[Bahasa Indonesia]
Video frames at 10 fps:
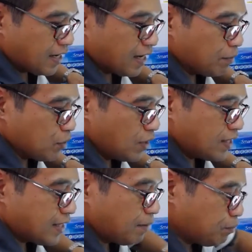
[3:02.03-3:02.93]
Nah,
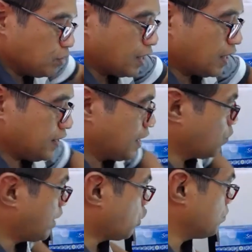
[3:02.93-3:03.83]
kebetulan saya punya
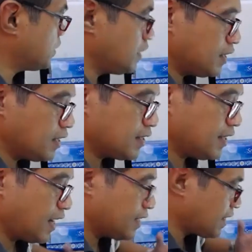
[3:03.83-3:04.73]
yang Wacom Cintiq,
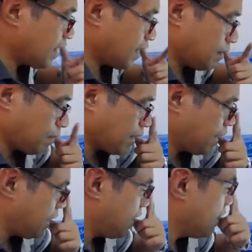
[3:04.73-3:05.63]
sehingga saya akan
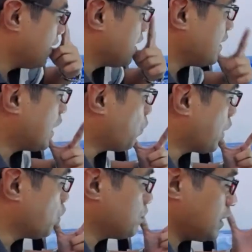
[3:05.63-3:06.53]
pakai yang
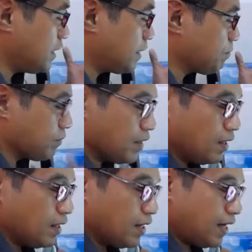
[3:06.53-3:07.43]
Wacom Cintiq.
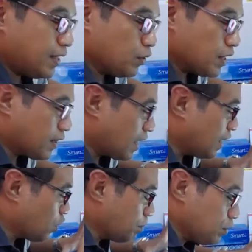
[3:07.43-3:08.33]
Itu
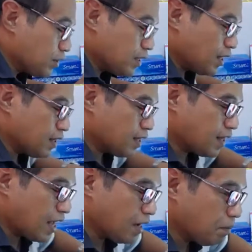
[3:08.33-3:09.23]
tentang komputer,
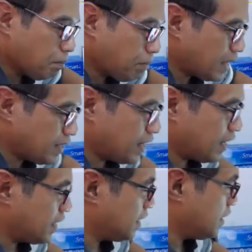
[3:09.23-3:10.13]
tentang pad-nya.